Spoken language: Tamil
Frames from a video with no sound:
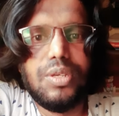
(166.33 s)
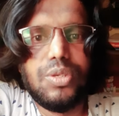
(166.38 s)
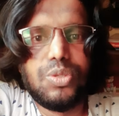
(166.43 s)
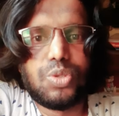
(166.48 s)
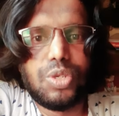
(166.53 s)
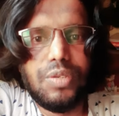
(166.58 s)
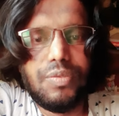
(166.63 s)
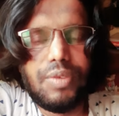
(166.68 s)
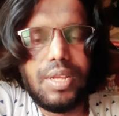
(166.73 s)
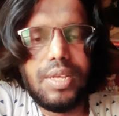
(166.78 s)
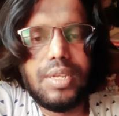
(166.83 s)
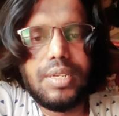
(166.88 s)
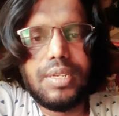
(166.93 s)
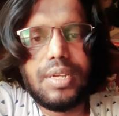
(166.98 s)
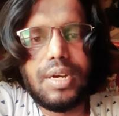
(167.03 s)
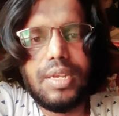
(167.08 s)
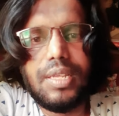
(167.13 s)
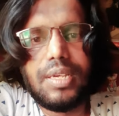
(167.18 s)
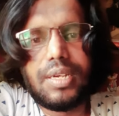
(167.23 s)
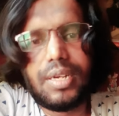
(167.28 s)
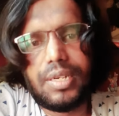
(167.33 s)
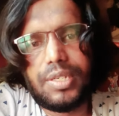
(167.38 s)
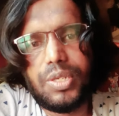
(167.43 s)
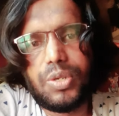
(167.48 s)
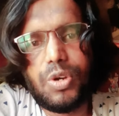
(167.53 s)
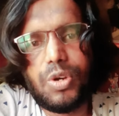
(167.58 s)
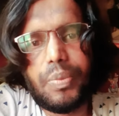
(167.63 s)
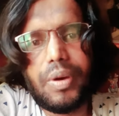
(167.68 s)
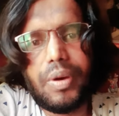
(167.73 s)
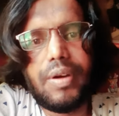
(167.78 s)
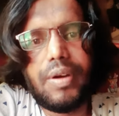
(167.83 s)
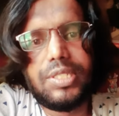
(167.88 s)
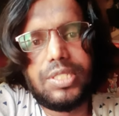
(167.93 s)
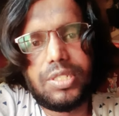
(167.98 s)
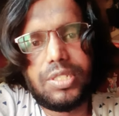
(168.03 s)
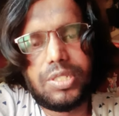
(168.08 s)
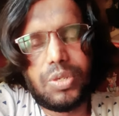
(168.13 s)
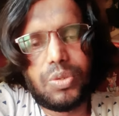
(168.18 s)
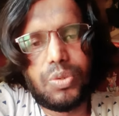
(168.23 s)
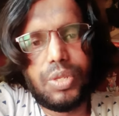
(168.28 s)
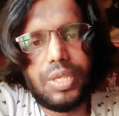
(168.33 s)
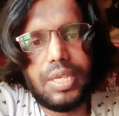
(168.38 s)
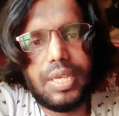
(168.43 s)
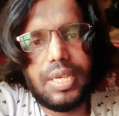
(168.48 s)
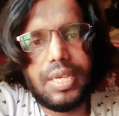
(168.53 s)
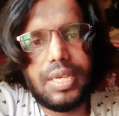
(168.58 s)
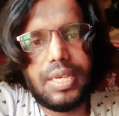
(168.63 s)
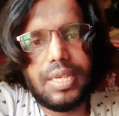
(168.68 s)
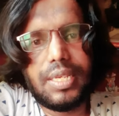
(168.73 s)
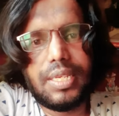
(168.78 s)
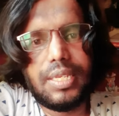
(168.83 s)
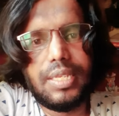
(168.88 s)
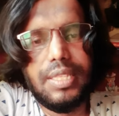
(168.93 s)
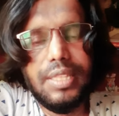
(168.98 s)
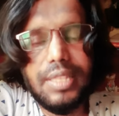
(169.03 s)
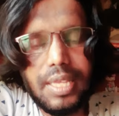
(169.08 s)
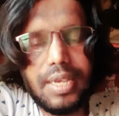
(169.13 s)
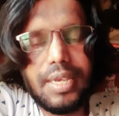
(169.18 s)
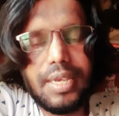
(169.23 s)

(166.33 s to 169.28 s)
ஸோ இவ்வளோ நாள் கட்டுக்கோப்பாக வச்சுருக்கக்கூடிய இந்த